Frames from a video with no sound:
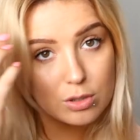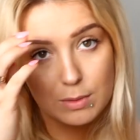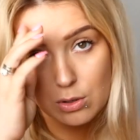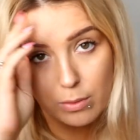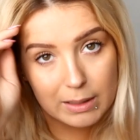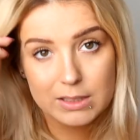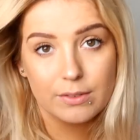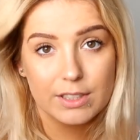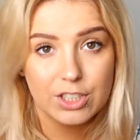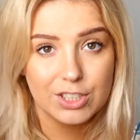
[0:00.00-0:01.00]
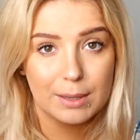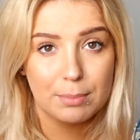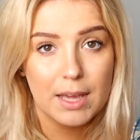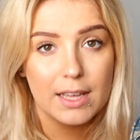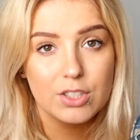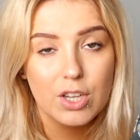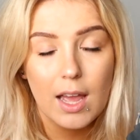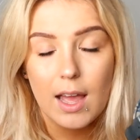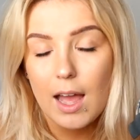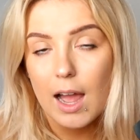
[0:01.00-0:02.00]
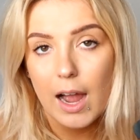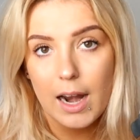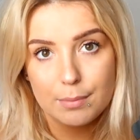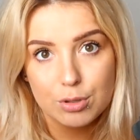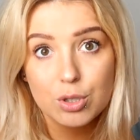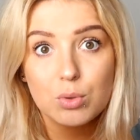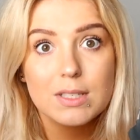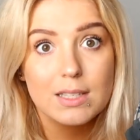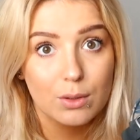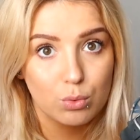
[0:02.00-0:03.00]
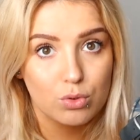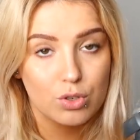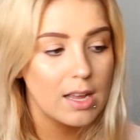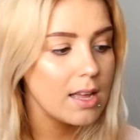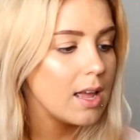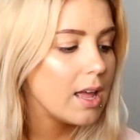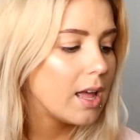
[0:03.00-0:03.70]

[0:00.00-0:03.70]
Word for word: rozmiar normalnie 25, ale przyszły za duże e,